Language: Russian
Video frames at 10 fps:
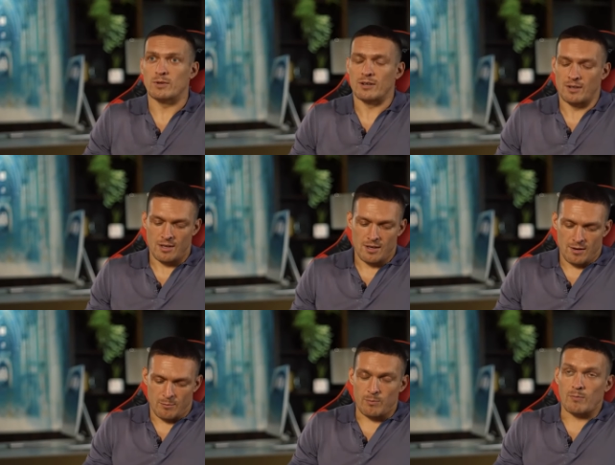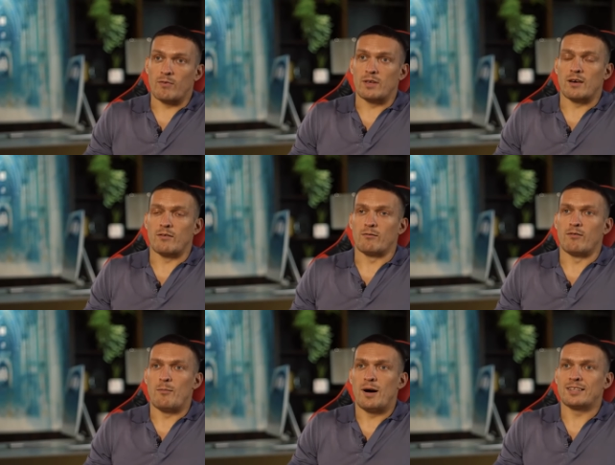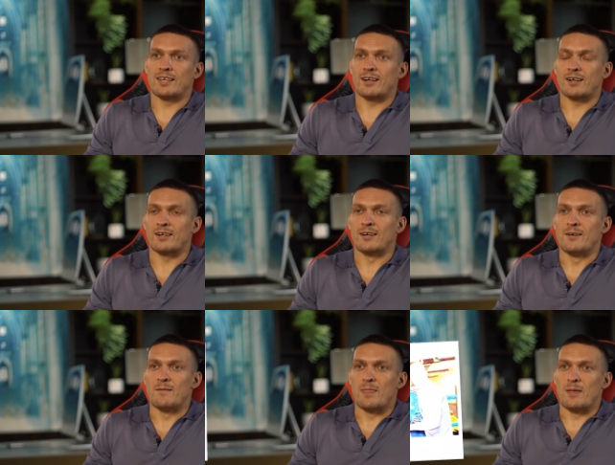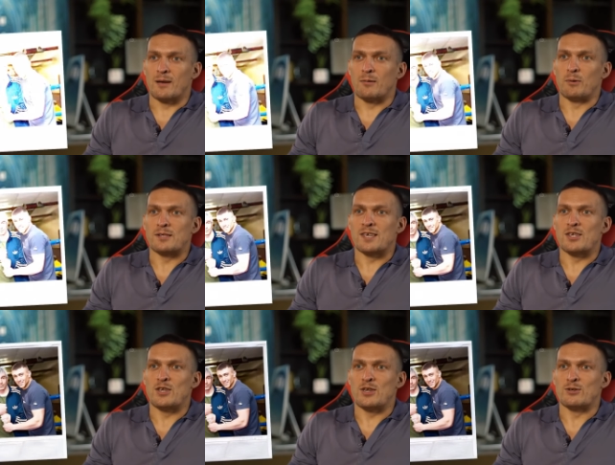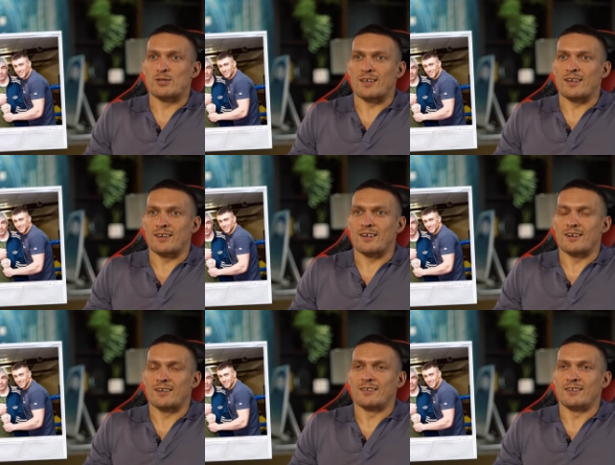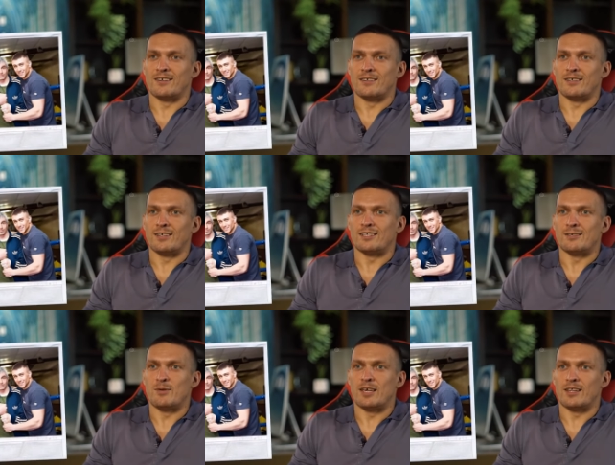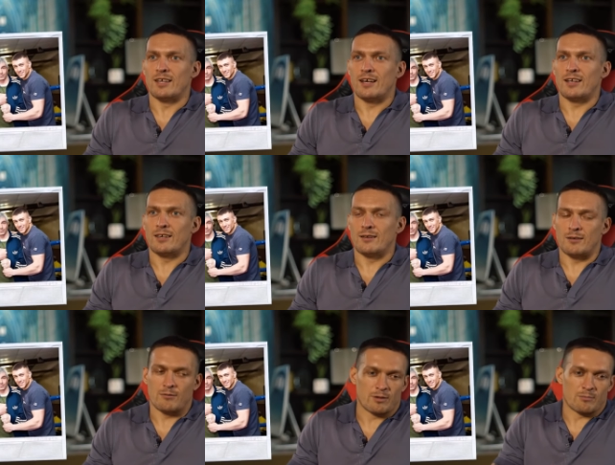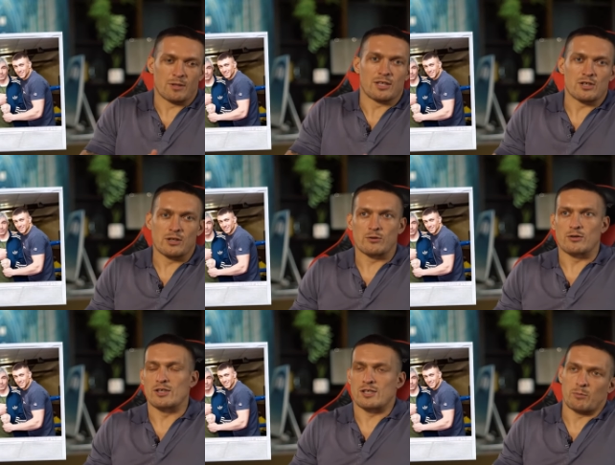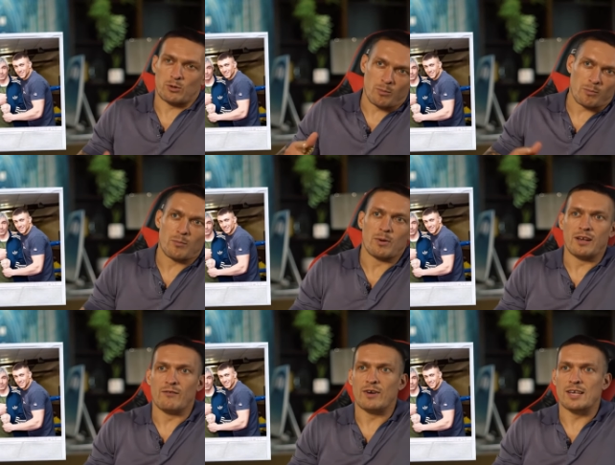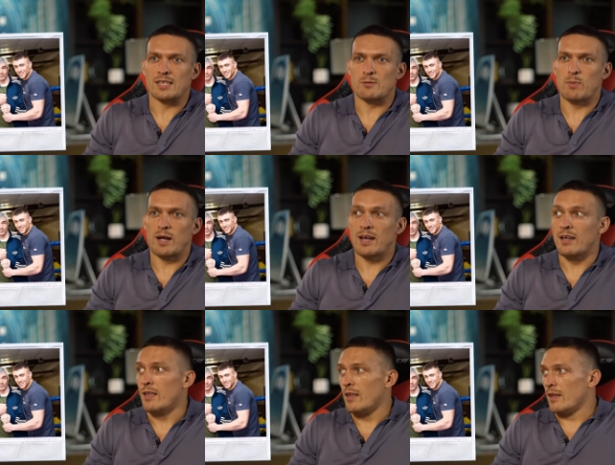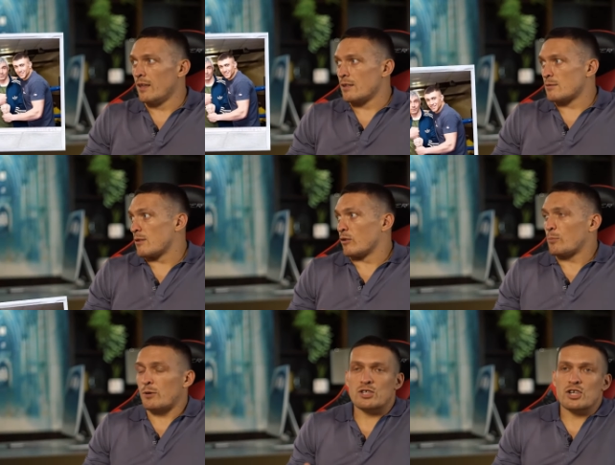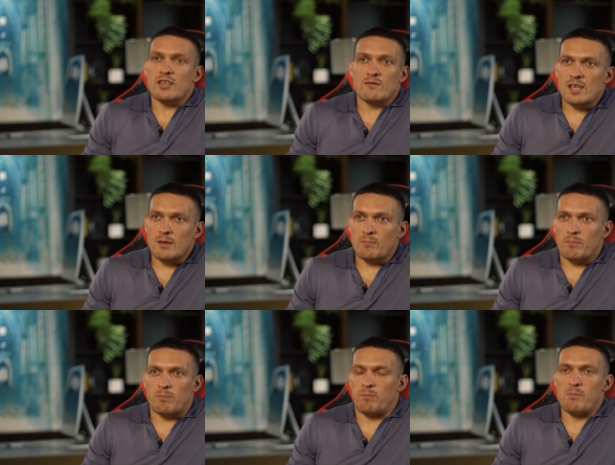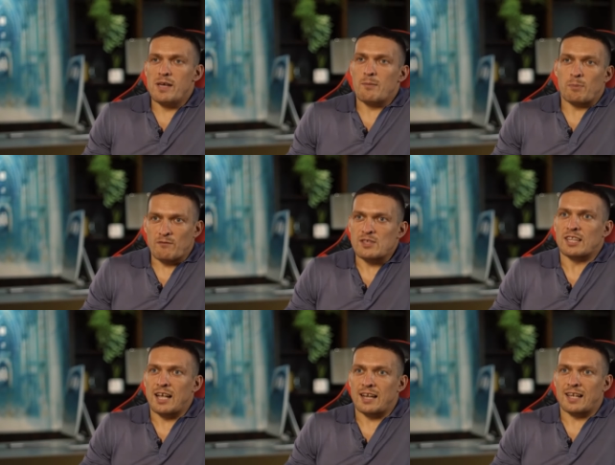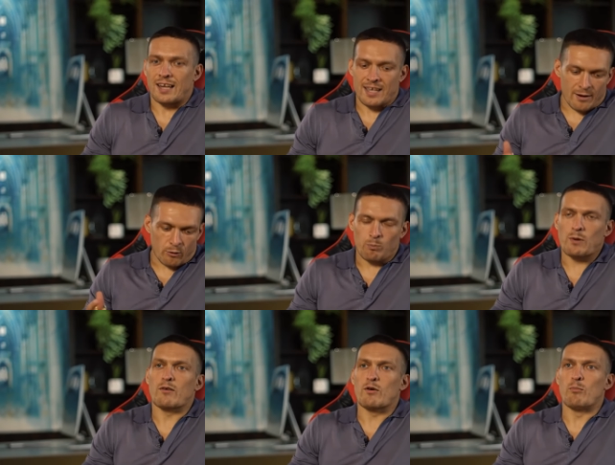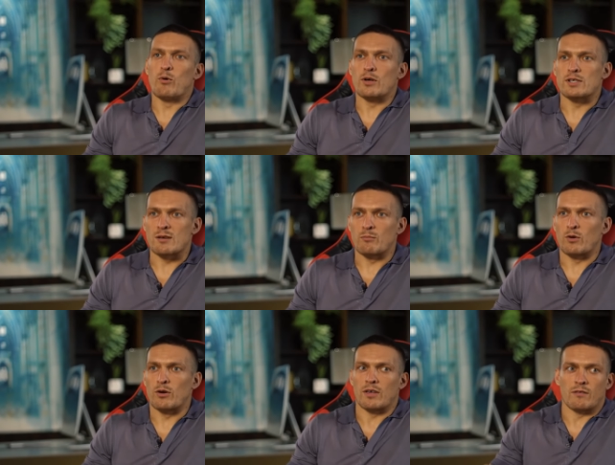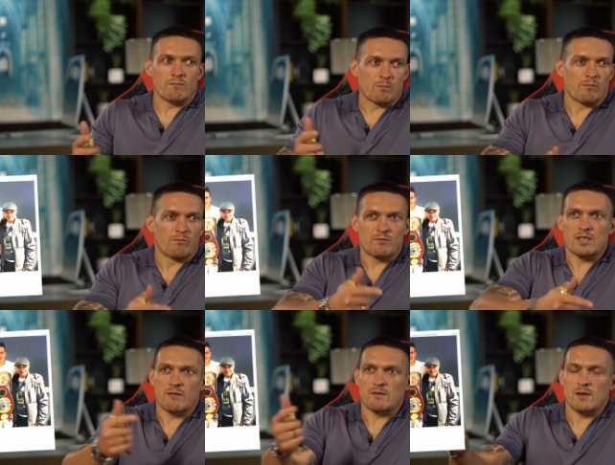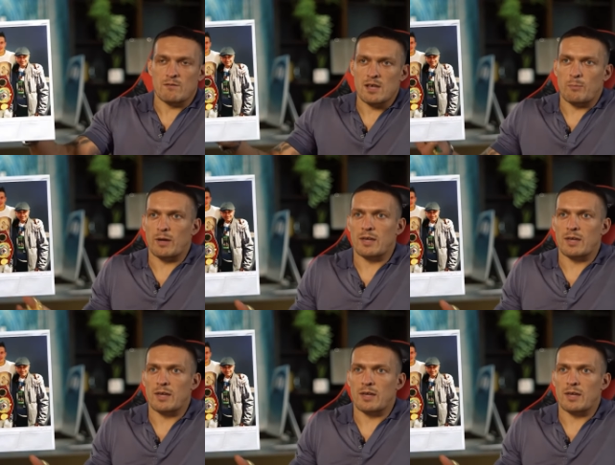мы, я в Ломаторах э, присоединился к их семье, да, и вот мы начали трудиться. Потом мы были в ВСБ. На протяжении всей моей профессиональной карьеры он первый бой со мной, и все-все-все